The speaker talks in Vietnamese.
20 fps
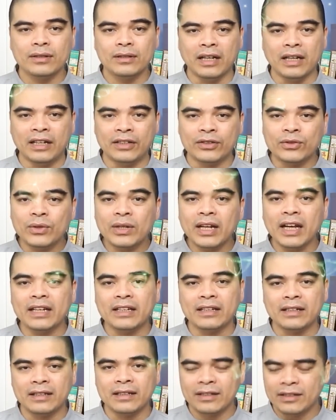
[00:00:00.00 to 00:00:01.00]
để xuất
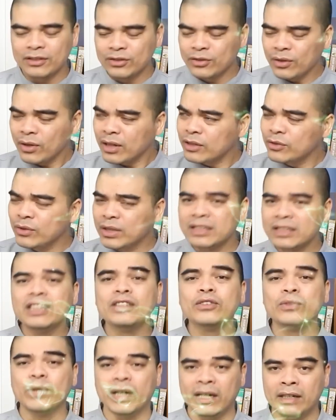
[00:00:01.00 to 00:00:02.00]
hành cho cái chuyện
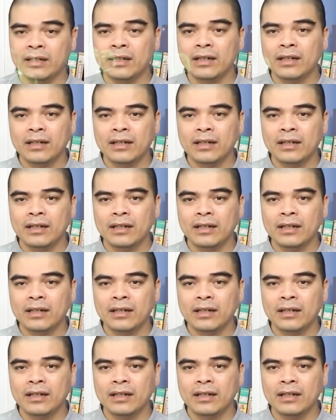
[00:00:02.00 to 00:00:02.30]
di chuyển